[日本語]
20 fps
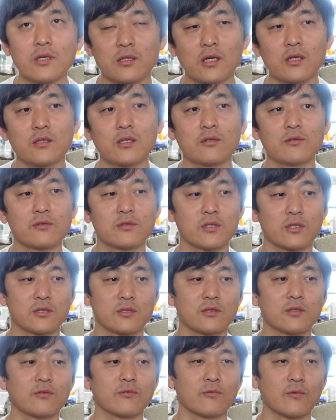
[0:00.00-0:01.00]
大体の人た
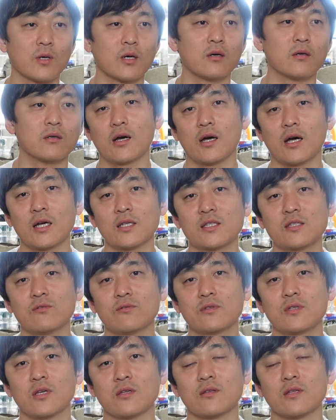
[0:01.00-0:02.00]
ちっていうのは
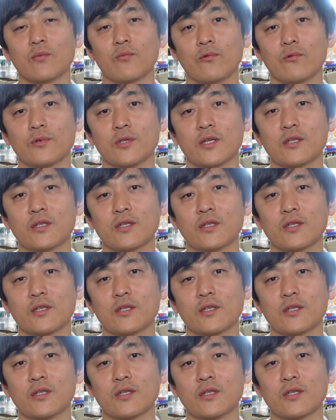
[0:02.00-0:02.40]
80点でも